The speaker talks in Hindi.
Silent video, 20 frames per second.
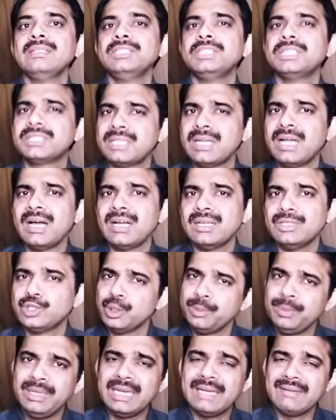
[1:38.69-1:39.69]
जितना
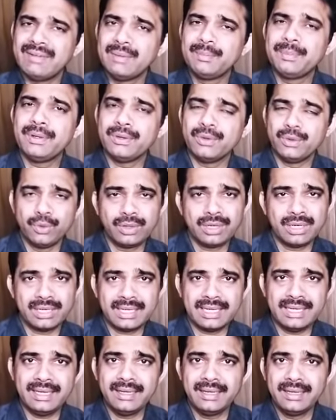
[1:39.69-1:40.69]
जो भी लेवल पे हो
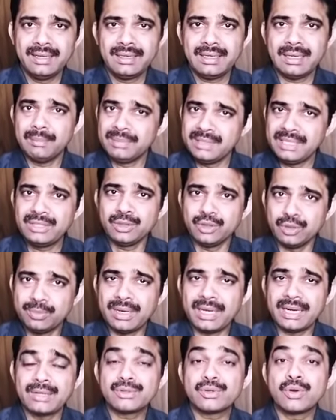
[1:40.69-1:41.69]
करके कंप्लीट हो
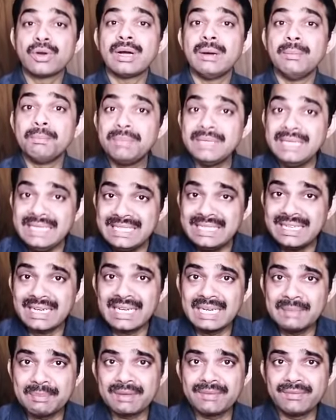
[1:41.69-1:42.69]
पा रहा है उसको कंप्लीट
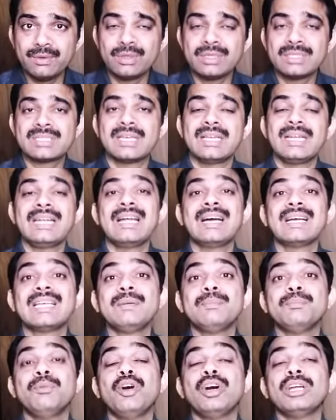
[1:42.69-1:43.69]
करने पर फोकस करें ना
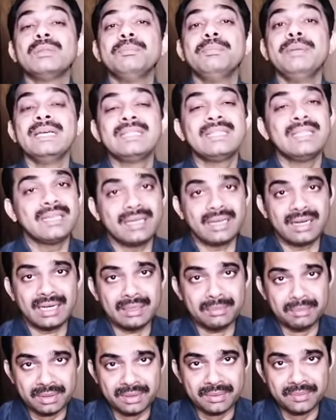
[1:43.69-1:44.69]
कि बहुत बेहतर
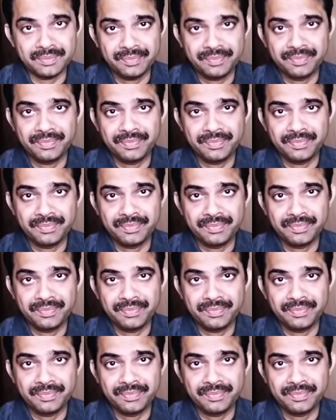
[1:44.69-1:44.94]
करने पर